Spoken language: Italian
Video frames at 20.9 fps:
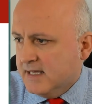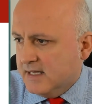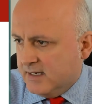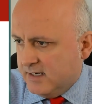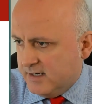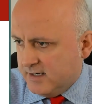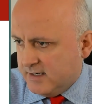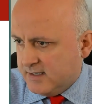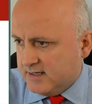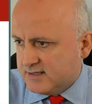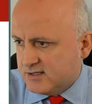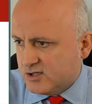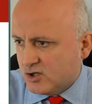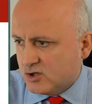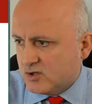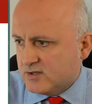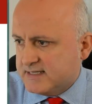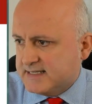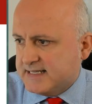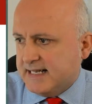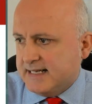Eh,
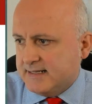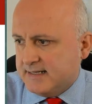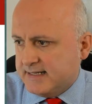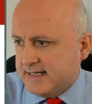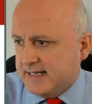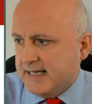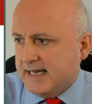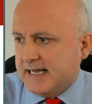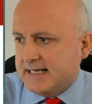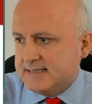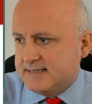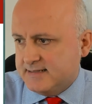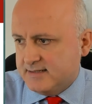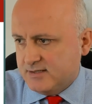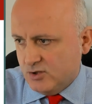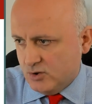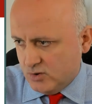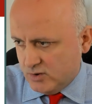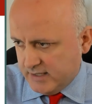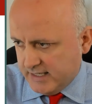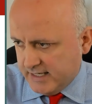sottostante
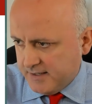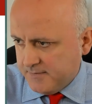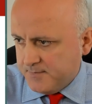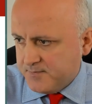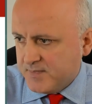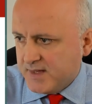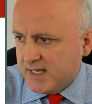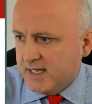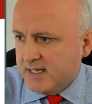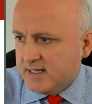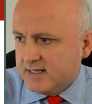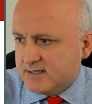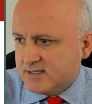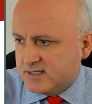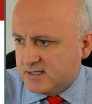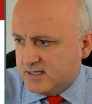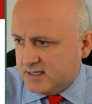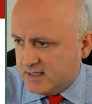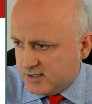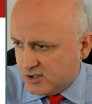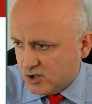azione,
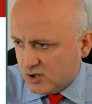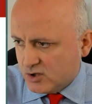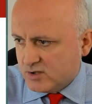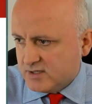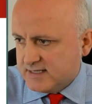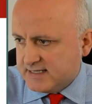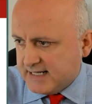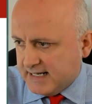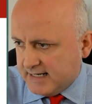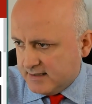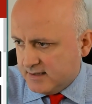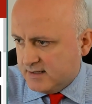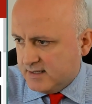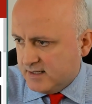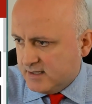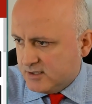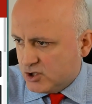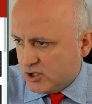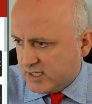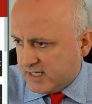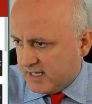
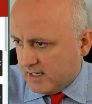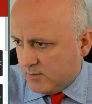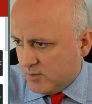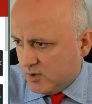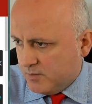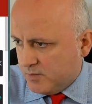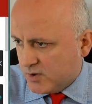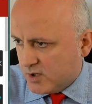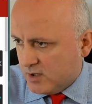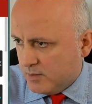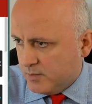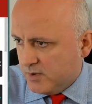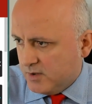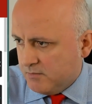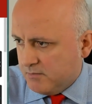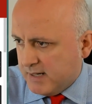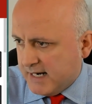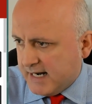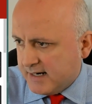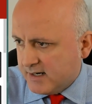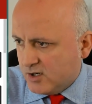sottostante cerchiamo proprio
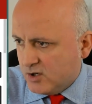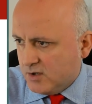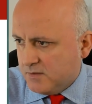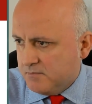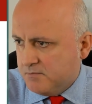banco